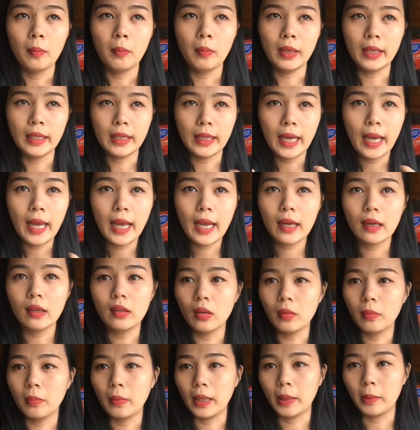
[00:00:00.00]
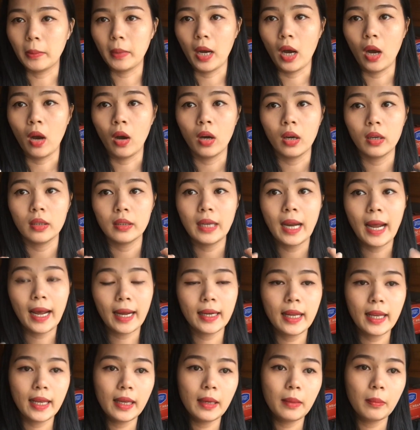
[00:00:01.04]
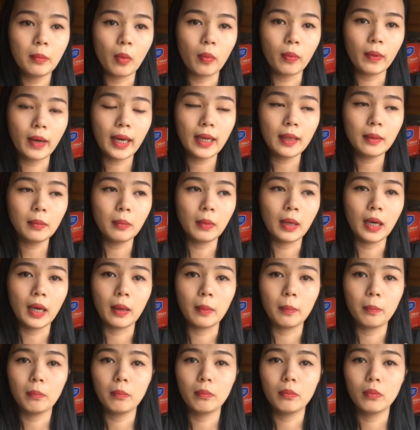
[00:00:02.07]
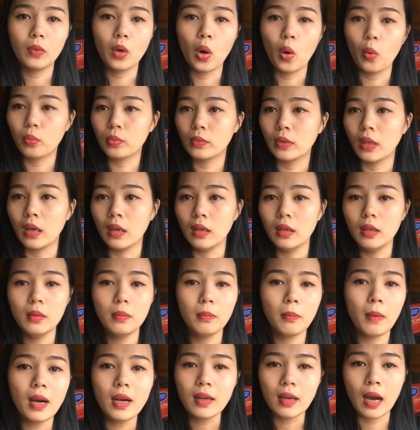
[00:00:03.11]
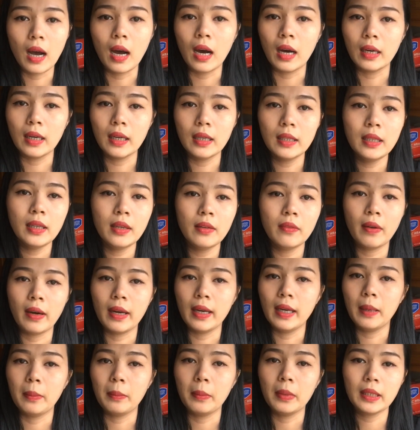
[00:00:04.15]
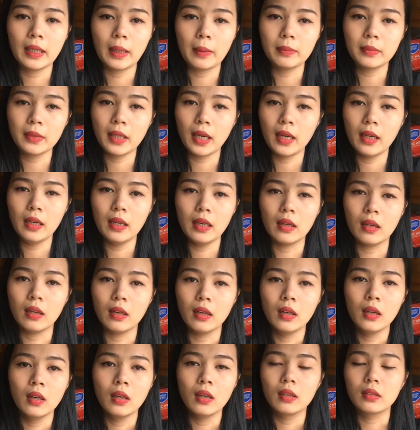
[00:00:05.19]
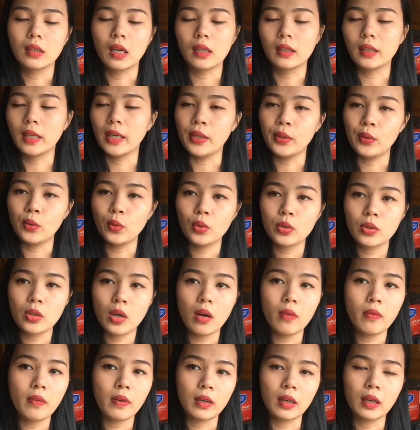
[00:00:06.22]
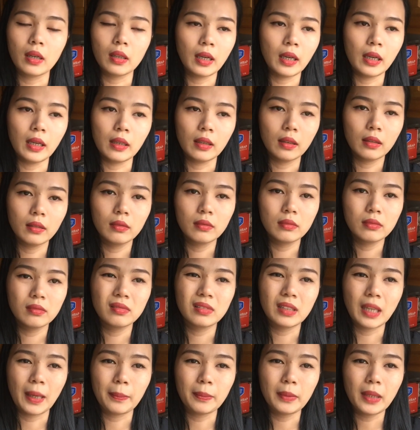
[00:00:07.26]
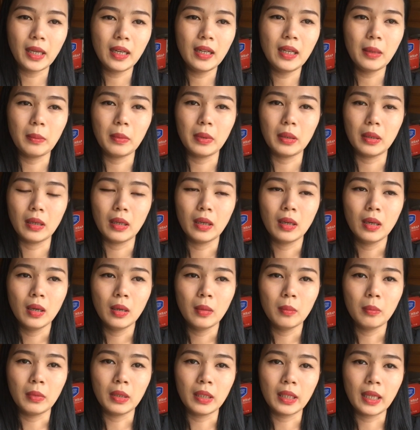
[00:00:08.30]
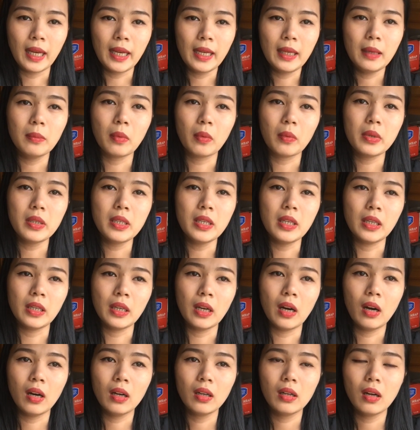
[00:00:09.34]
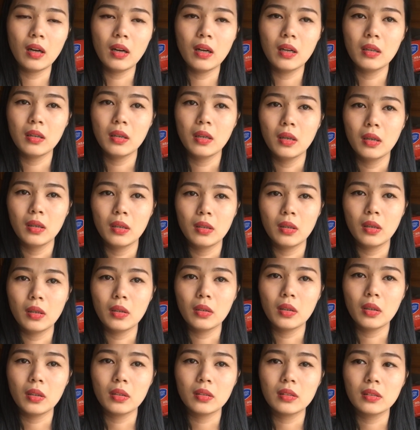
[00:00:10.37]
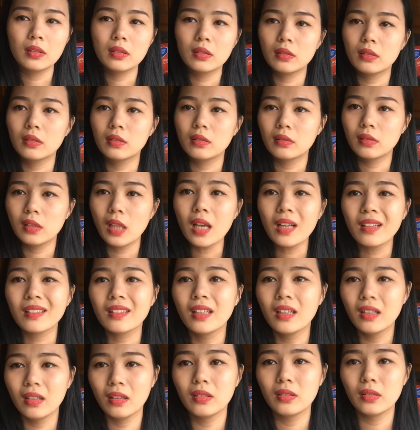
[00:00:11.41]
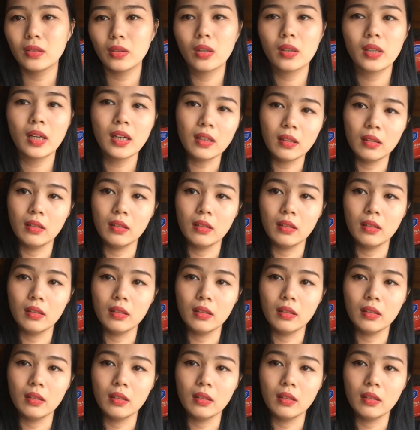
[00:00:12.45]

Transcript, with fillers: mình nghe được mà, họ ra đi một cách mà đột tử bất ngờ đến như vậy là mình cảm thấy là cực kỳ chua sót và cực kỳ cảm thấy là mình mình thấy một cái gì đó nó nó nó tiếc thương cho cái